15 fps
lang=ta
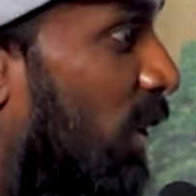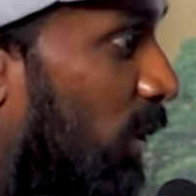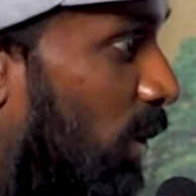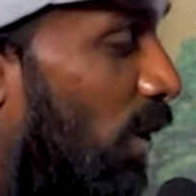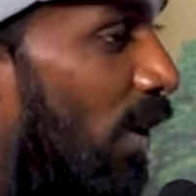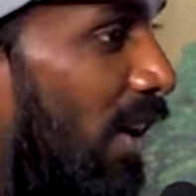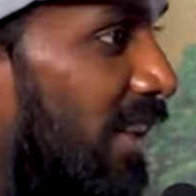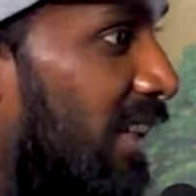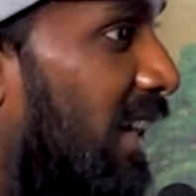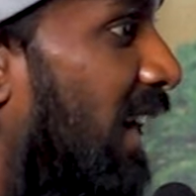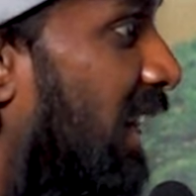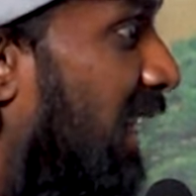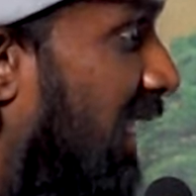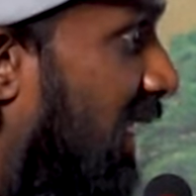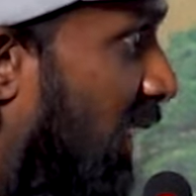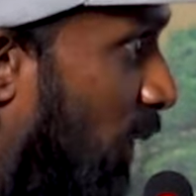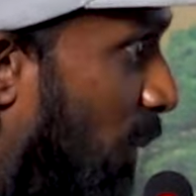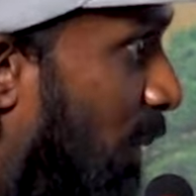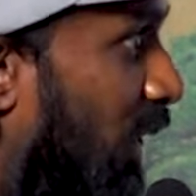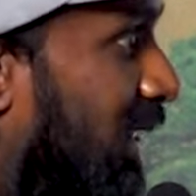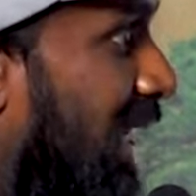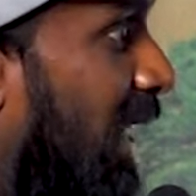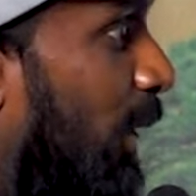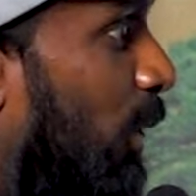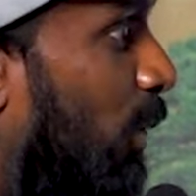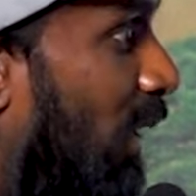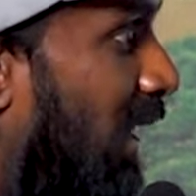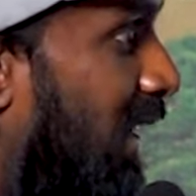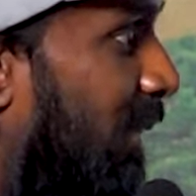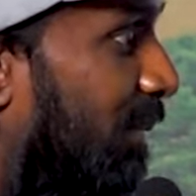ஸோ அதுக்காக ரொம்ப
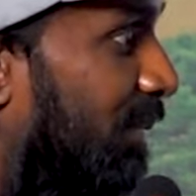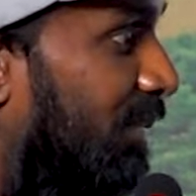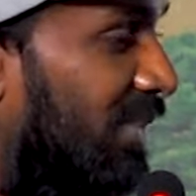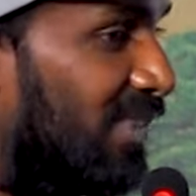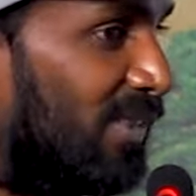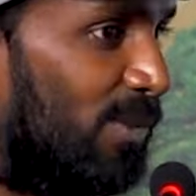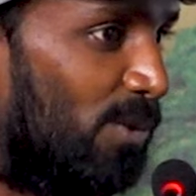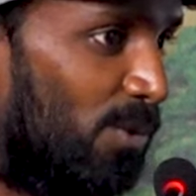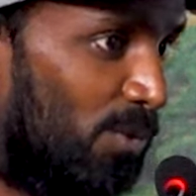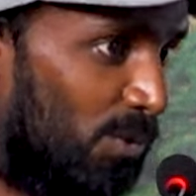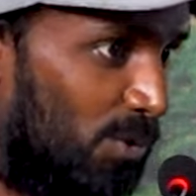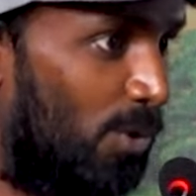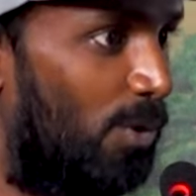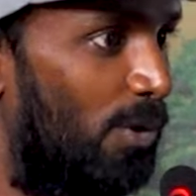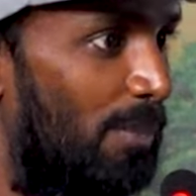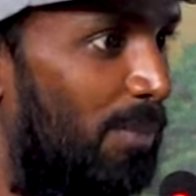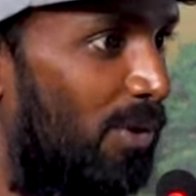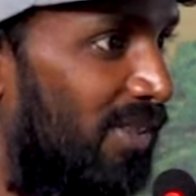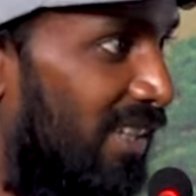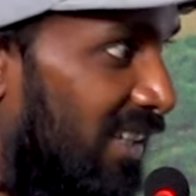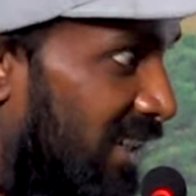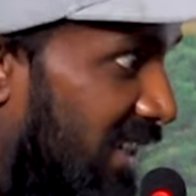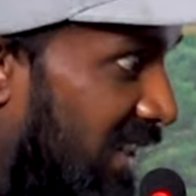தேங்க்யூண்ணே ஸோ இப்போ வந்து